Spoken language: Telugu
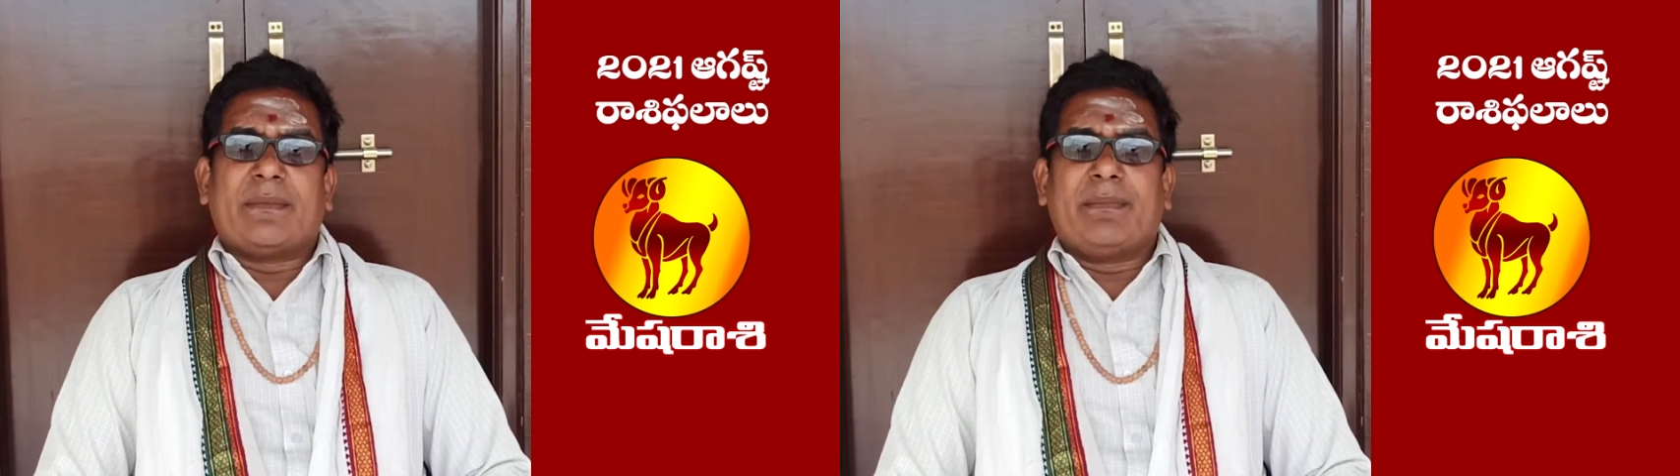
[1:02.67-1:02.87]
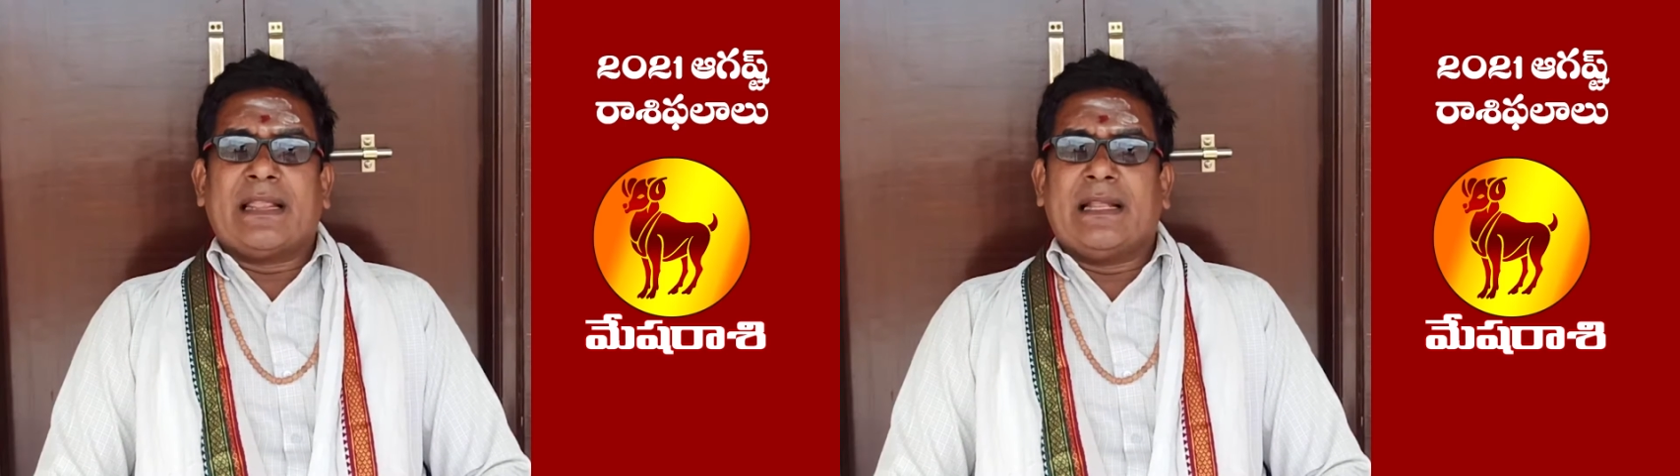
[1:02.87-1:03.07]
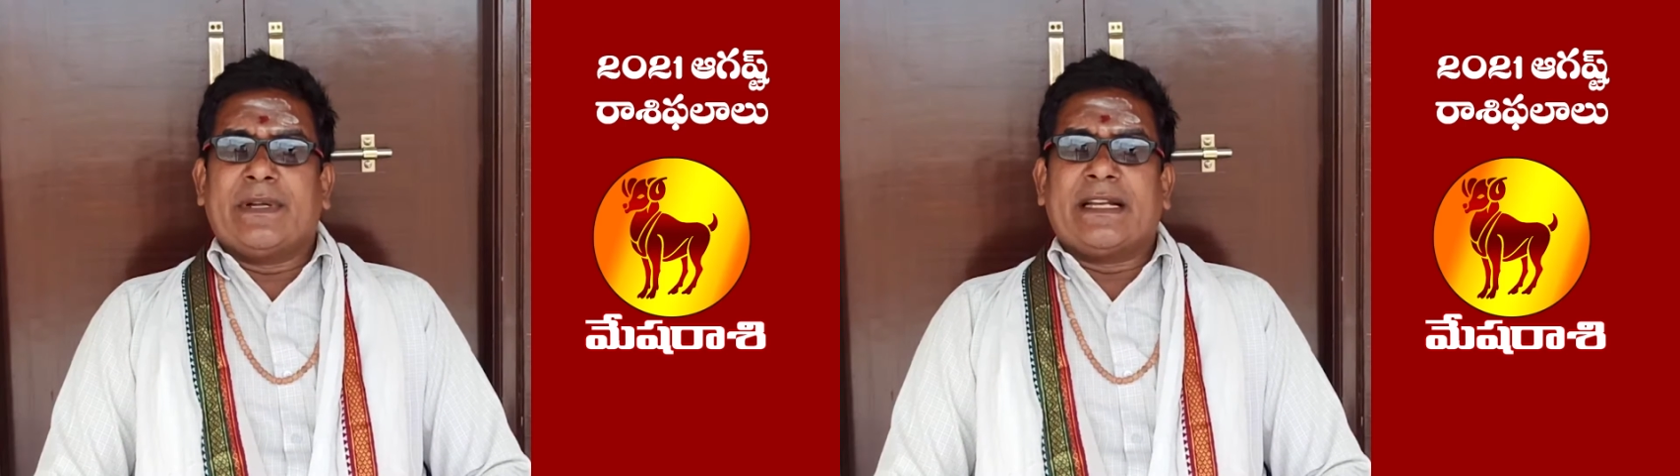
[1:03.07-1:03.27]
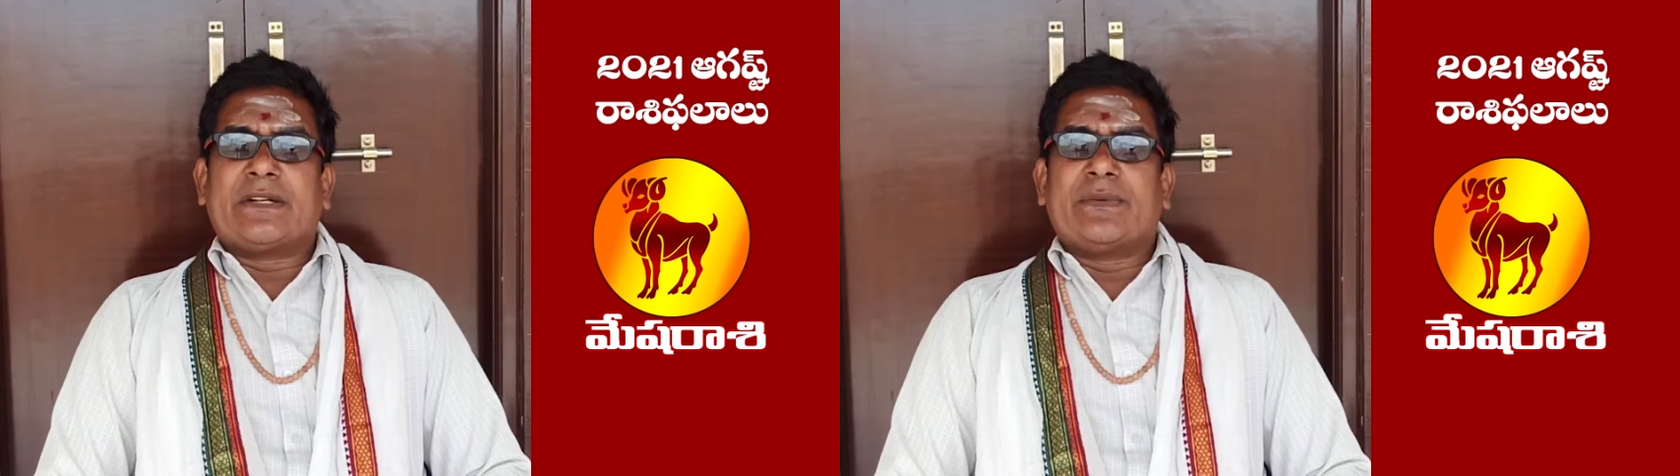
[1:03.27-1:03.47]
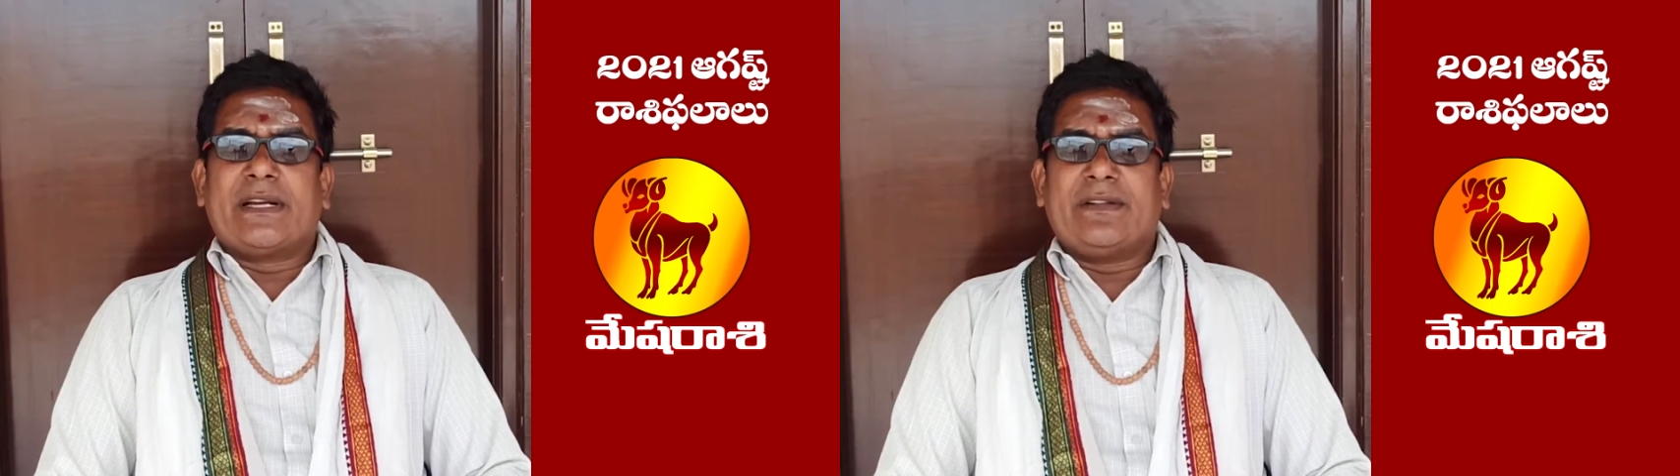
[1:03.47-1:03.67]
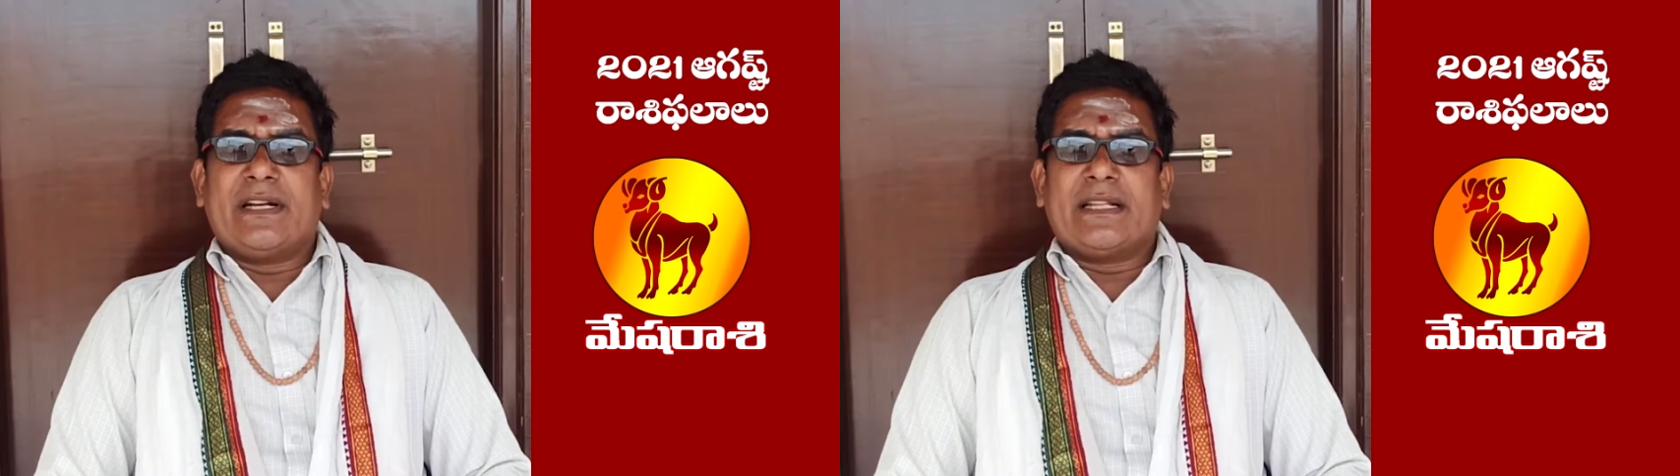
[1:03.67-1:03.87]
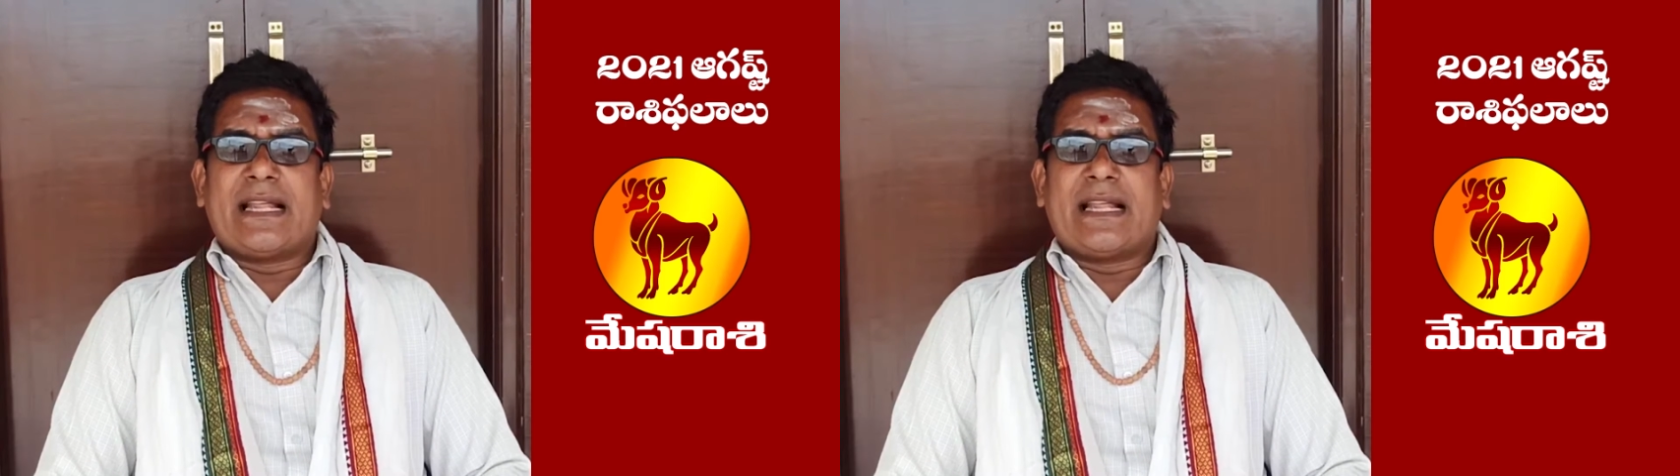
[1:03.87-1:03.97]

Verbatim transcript: సంబంధమైనటువంటి వీళ్ళ